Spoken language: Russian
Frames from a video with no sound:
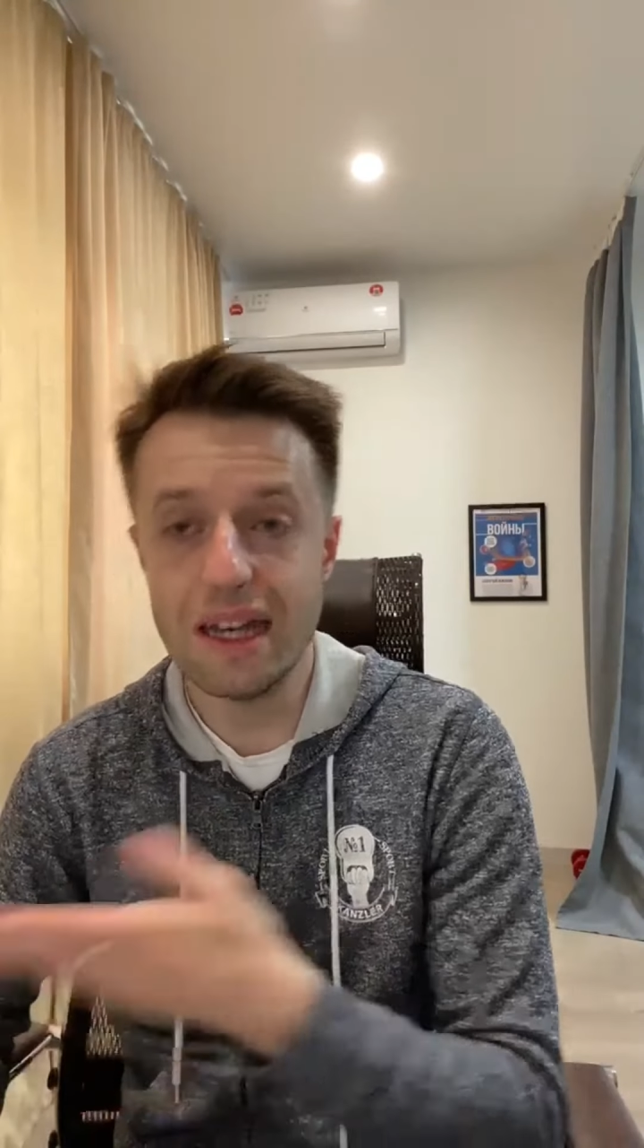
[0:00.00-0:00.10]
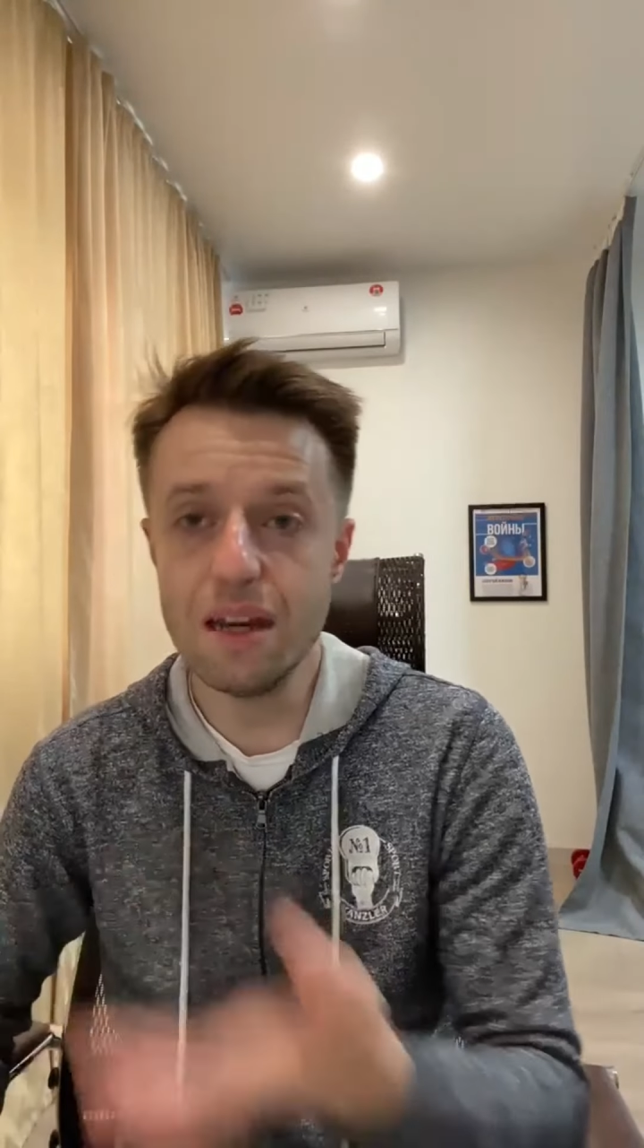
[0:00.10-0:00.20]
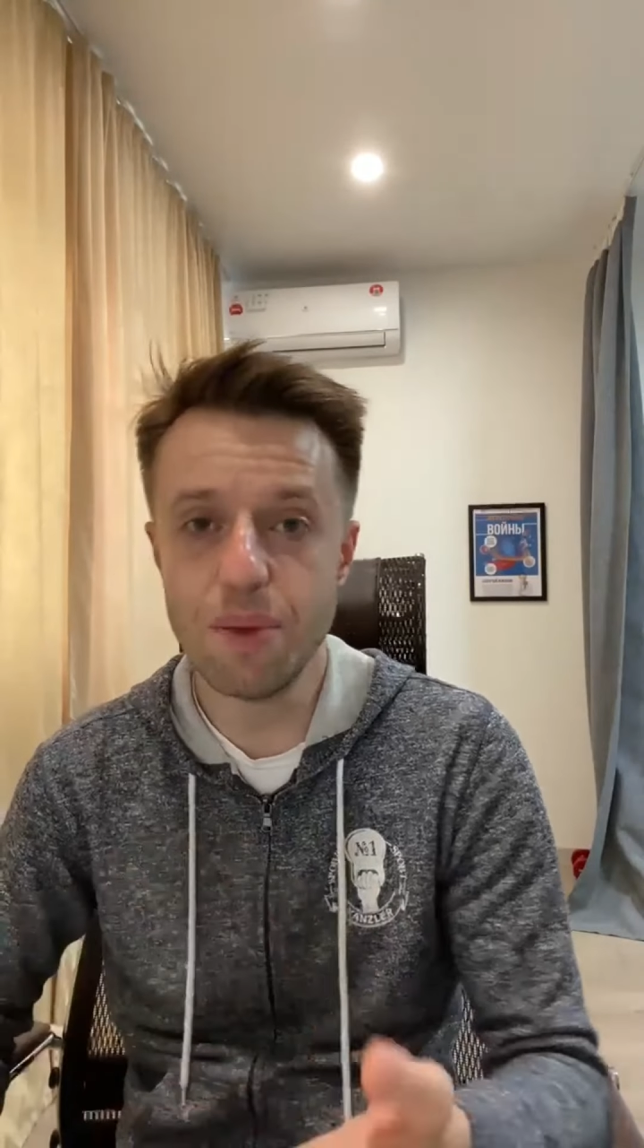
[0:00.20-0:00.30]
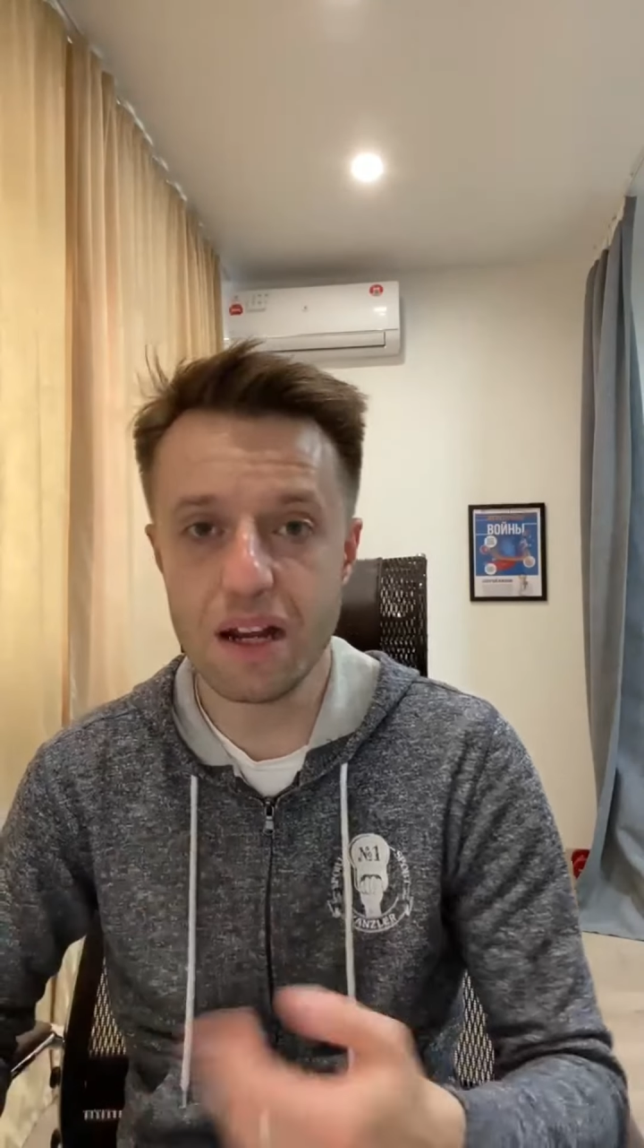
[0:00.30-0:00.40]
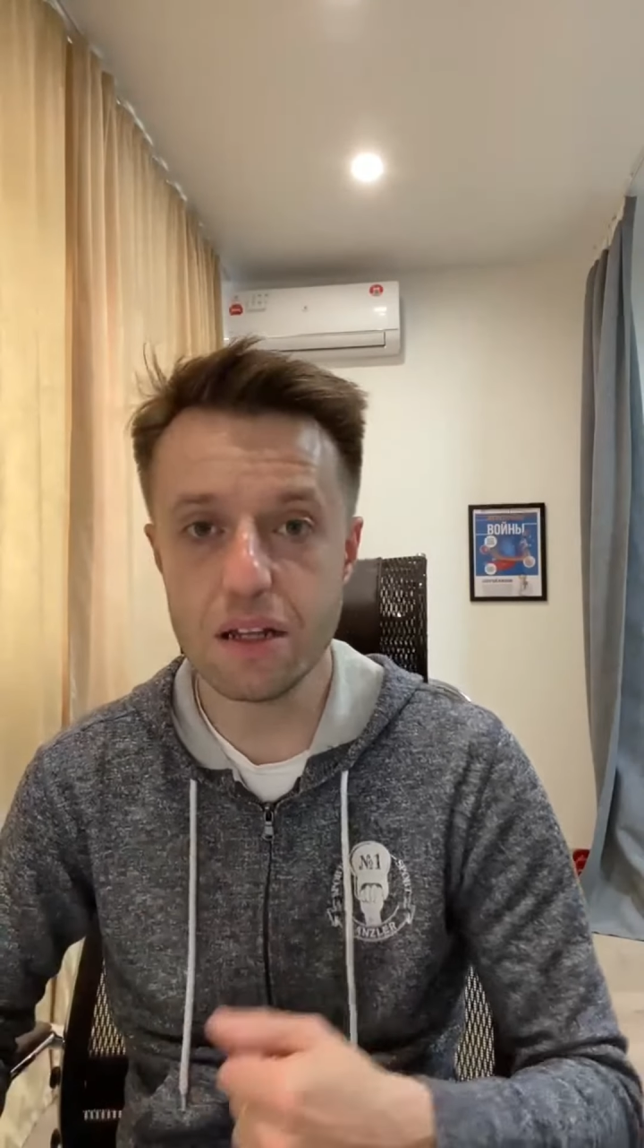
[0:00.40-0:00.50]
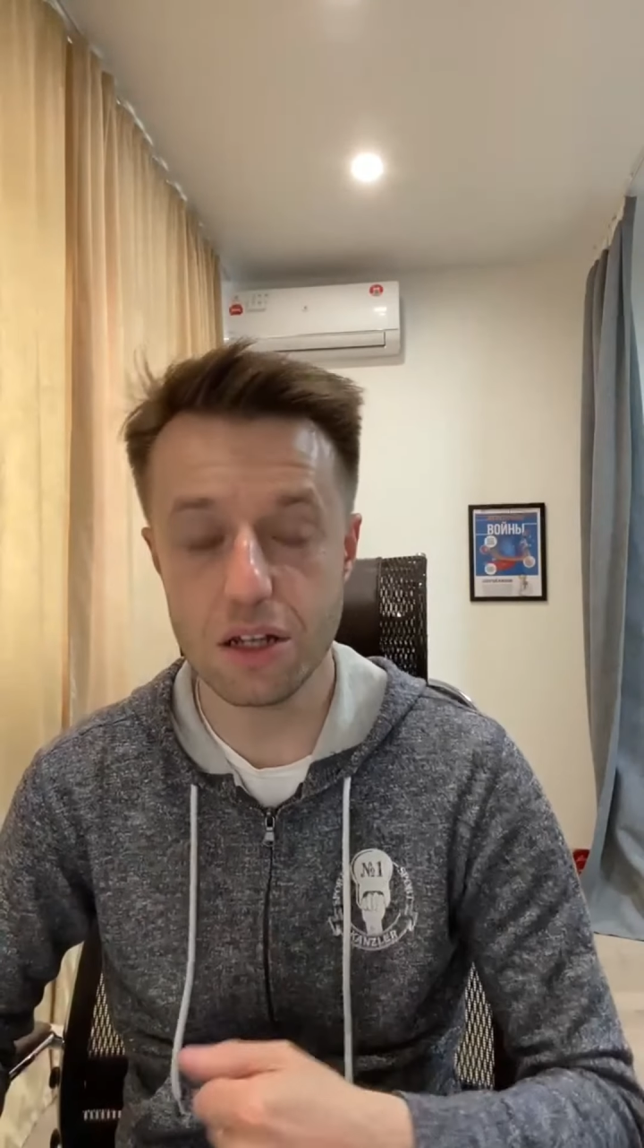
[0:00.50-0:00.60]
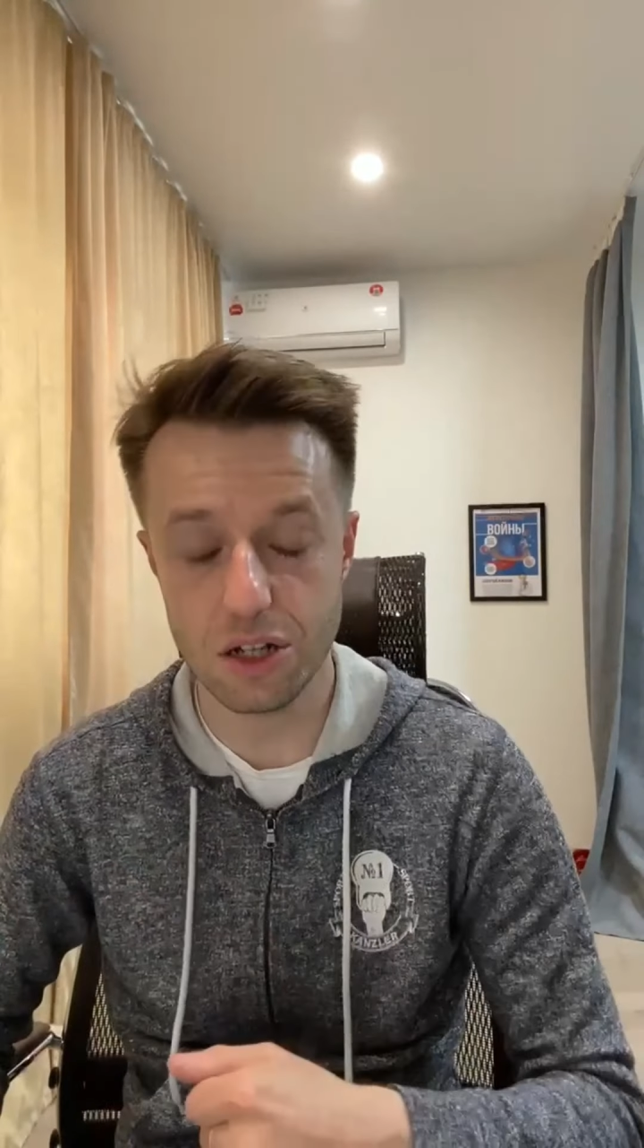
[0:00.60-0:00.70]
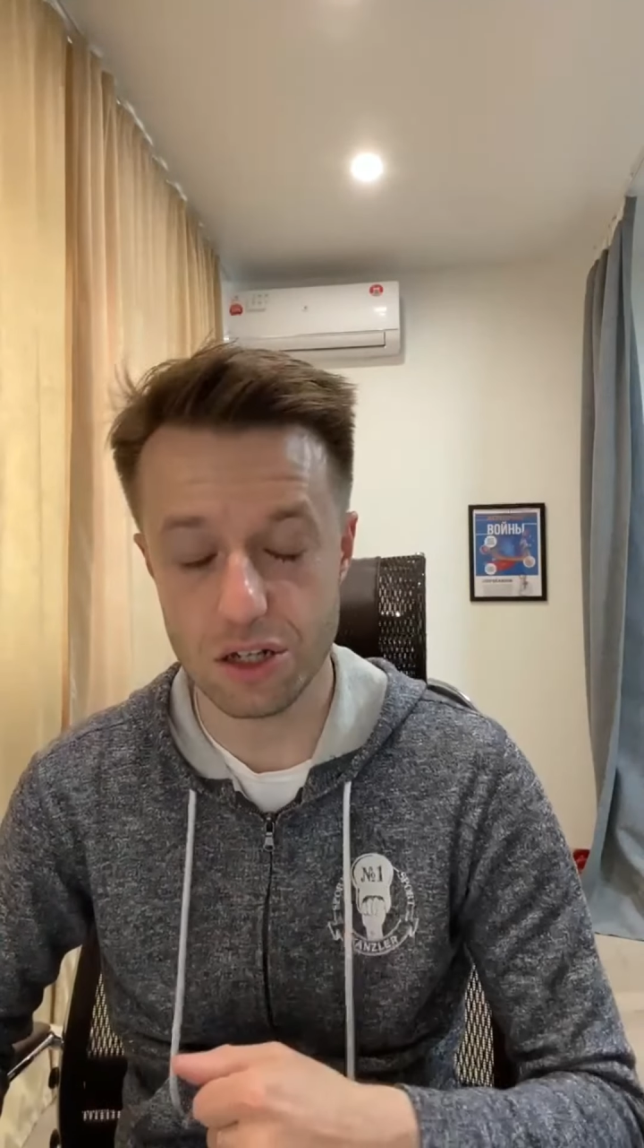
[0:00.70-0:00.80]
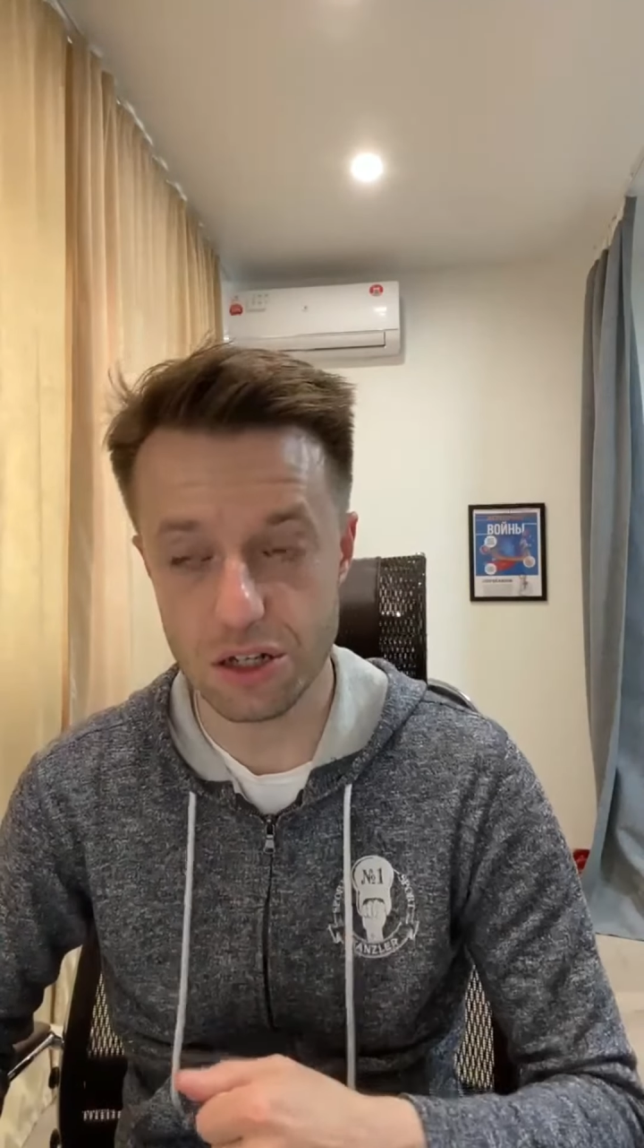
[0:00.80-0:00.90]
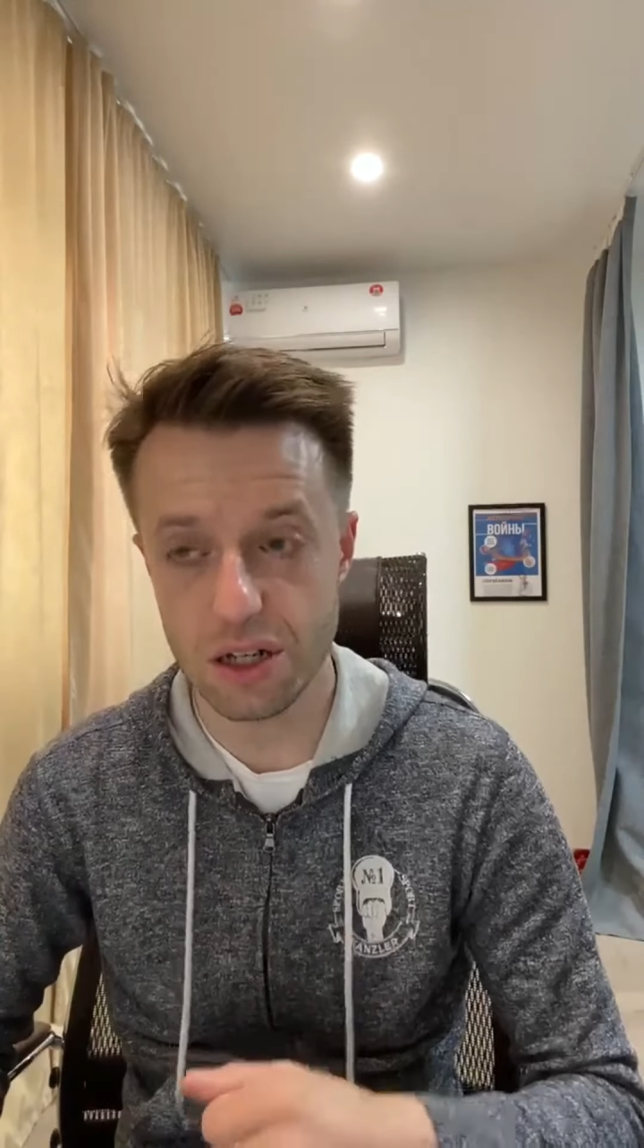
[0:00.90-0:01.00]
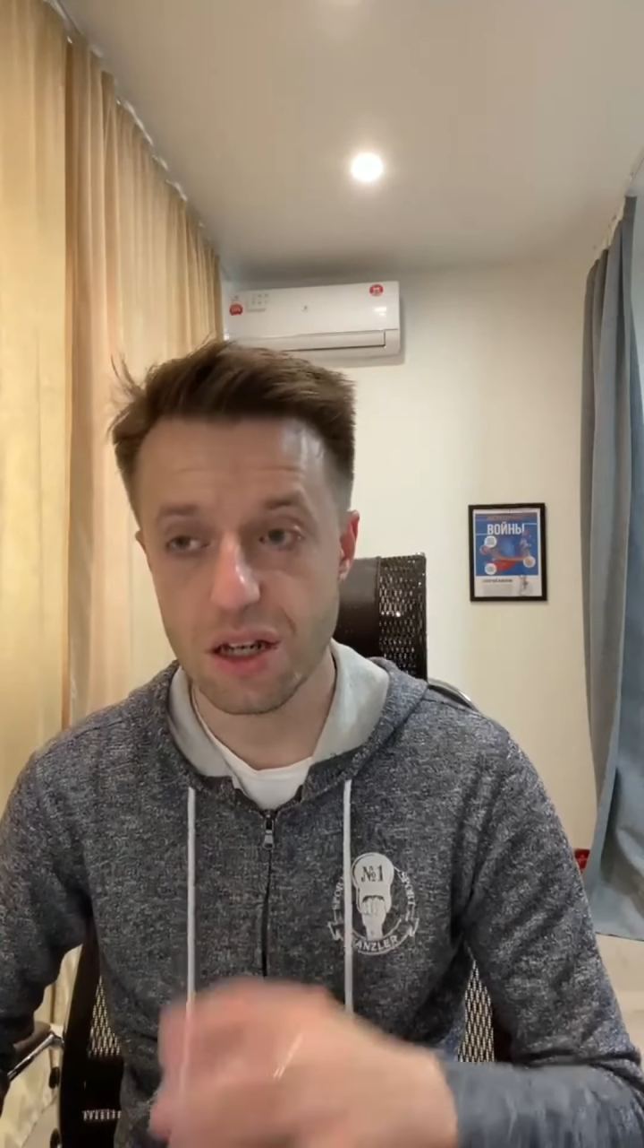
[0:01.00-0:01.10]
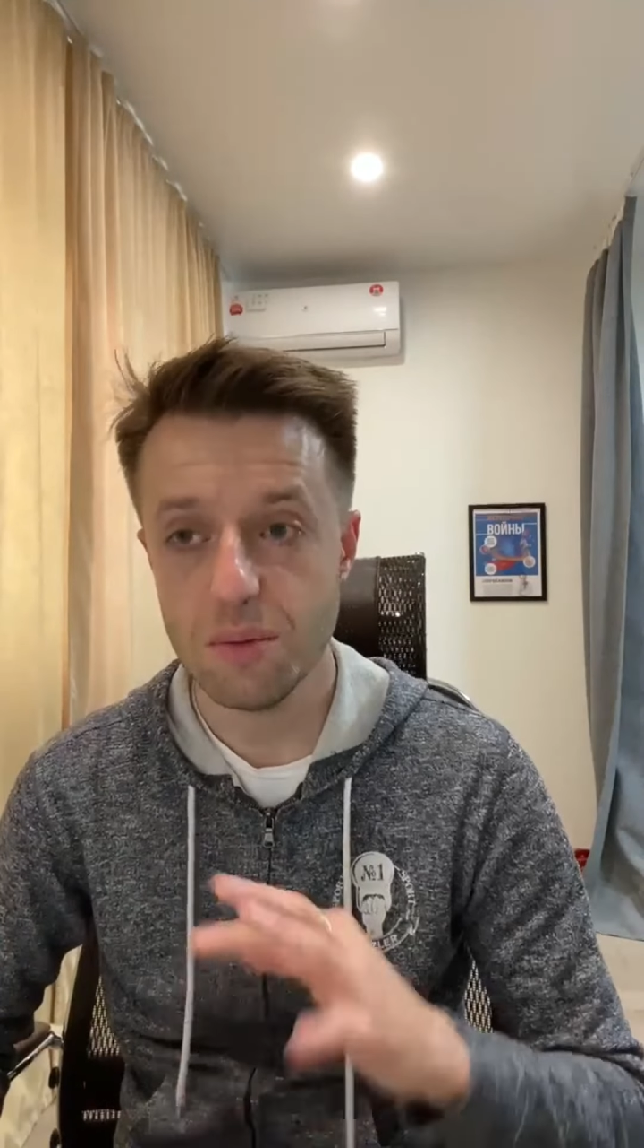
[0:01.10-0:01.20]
или болит кишечник.